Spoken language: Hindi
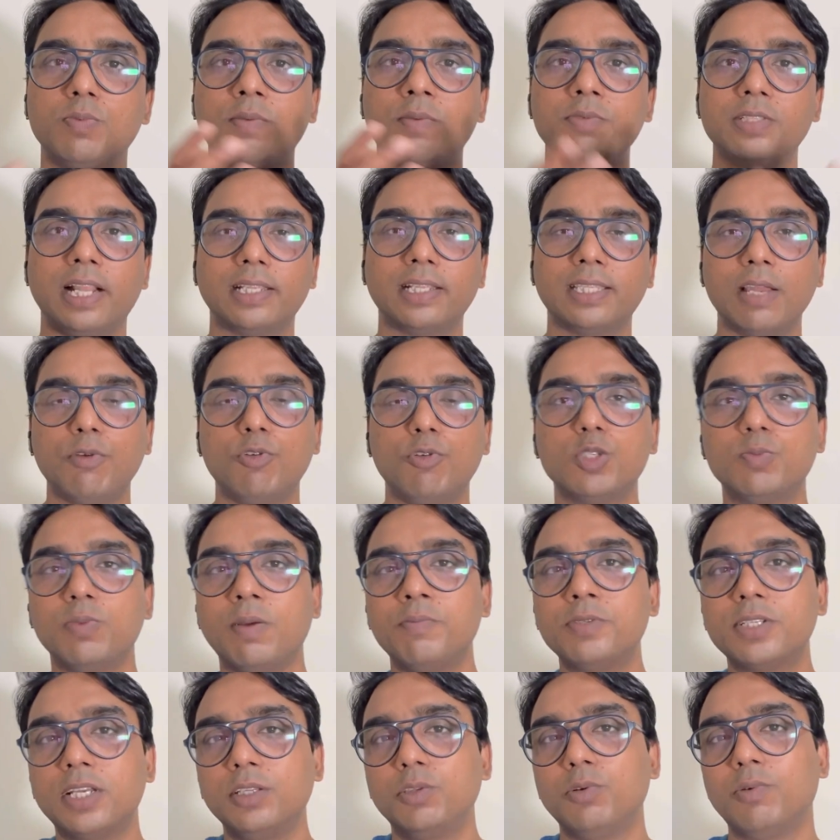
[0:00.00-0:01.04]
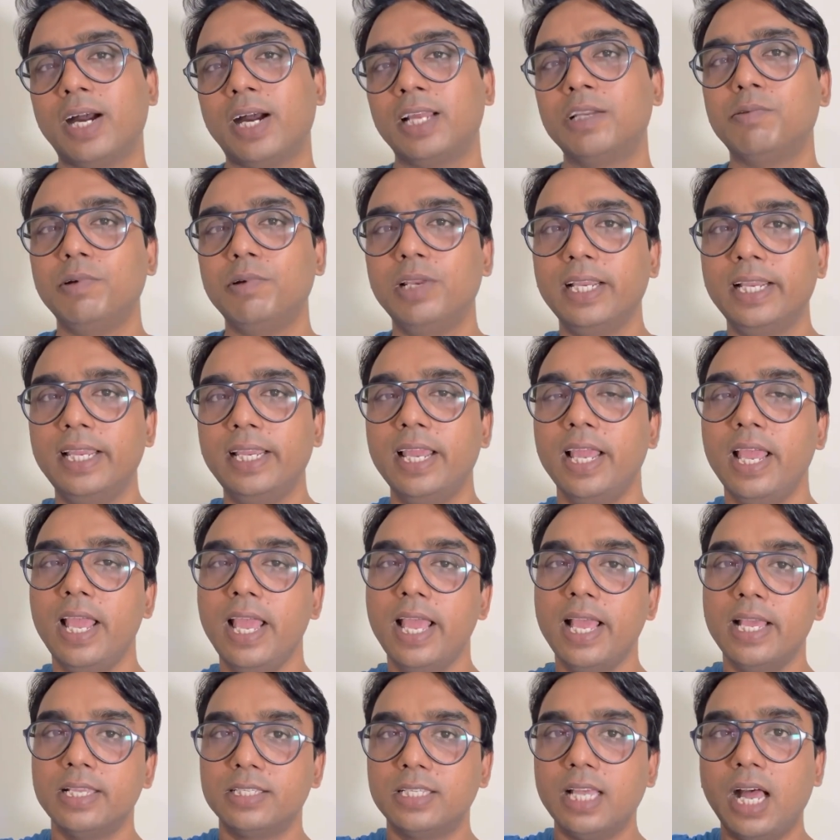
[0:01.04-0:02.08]
बम्स लगता है घुस बम्स की दुकान खुली गई
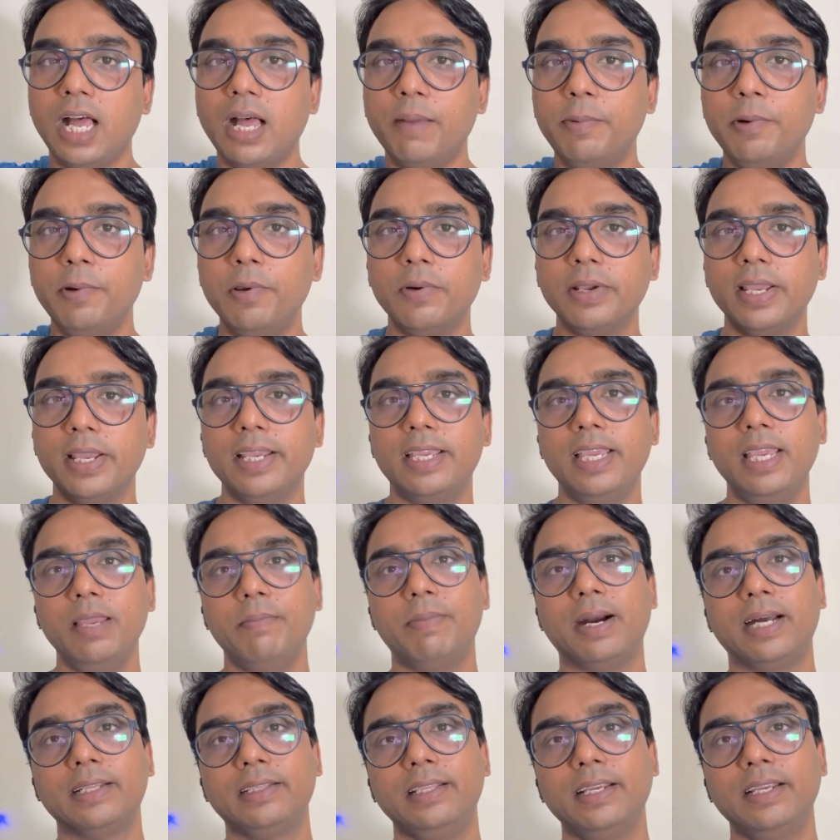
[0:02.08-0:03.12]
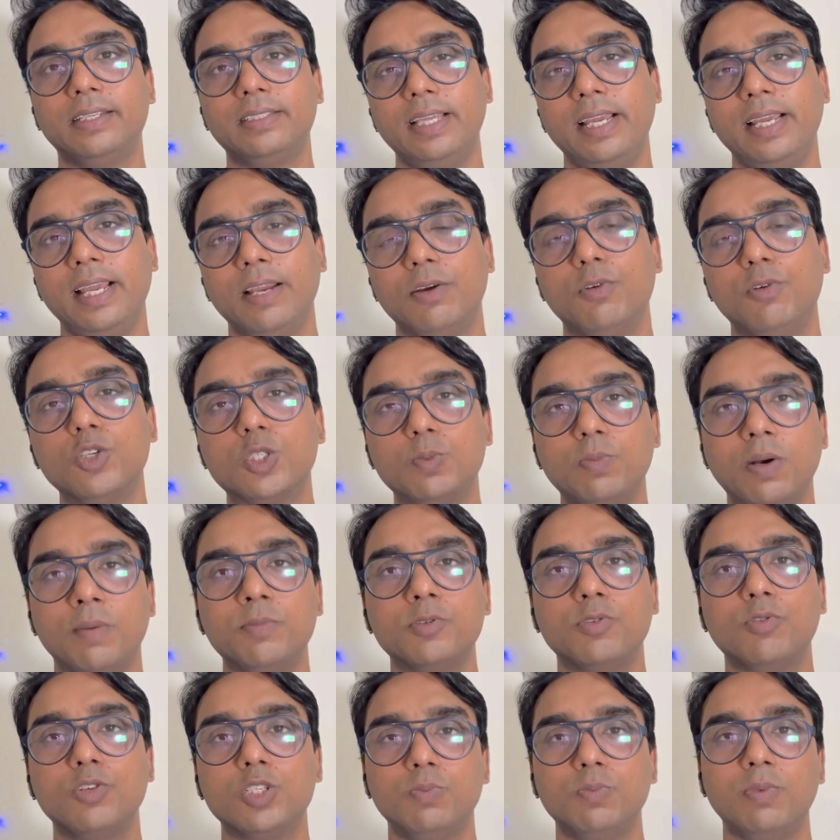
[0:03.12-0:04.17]
सब लोग एक ही बात लिखते हैं घुस बम्स
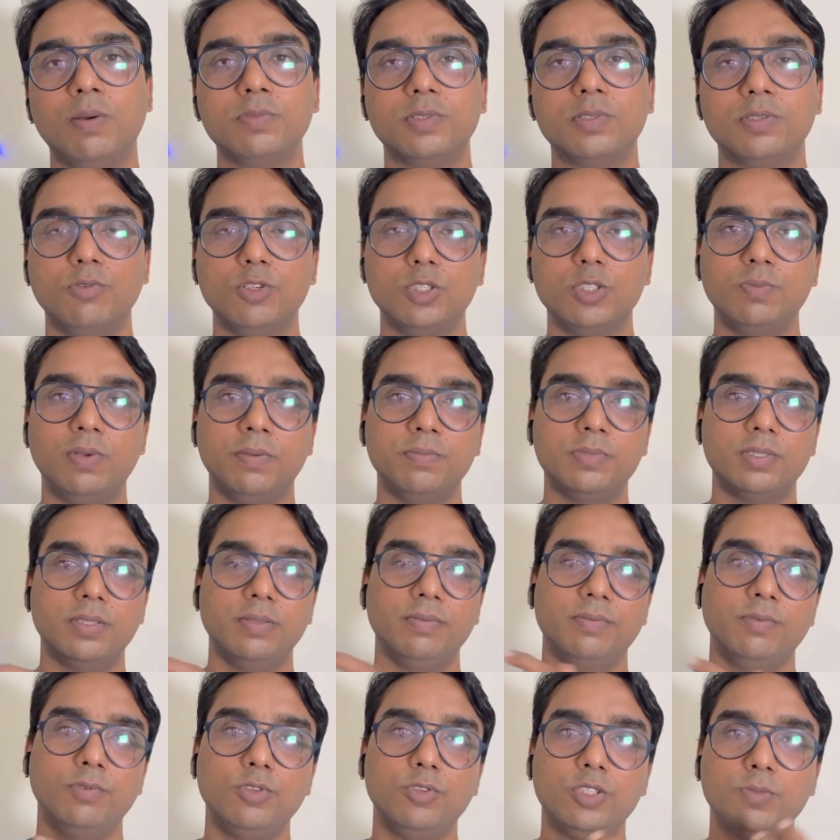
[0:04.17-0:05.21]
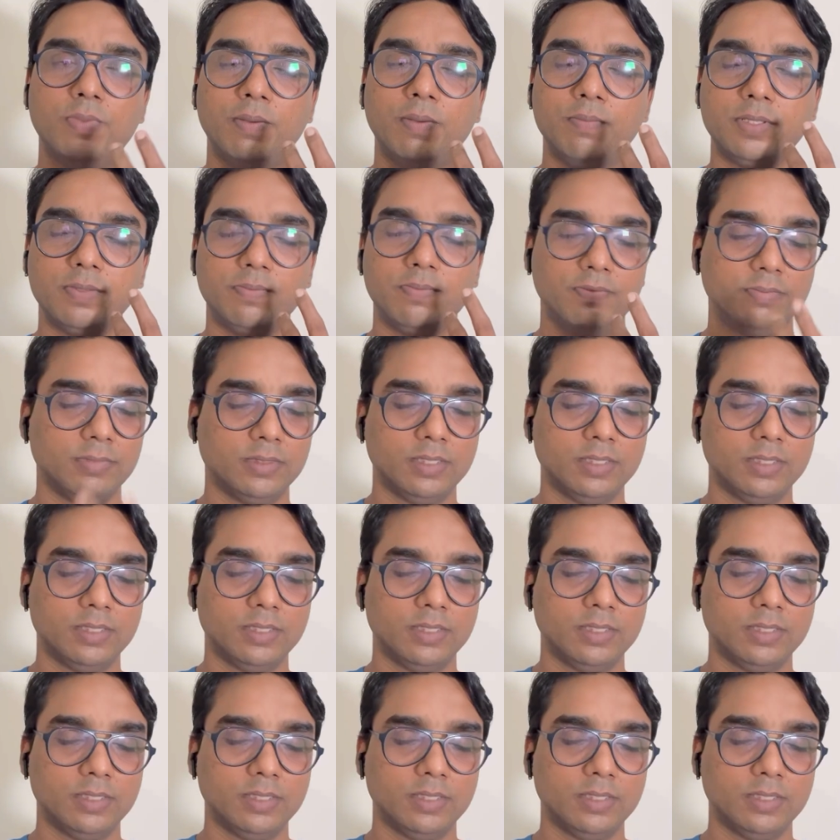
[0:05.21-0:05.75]
घुस बम्स घुस बम्स घुस बम्स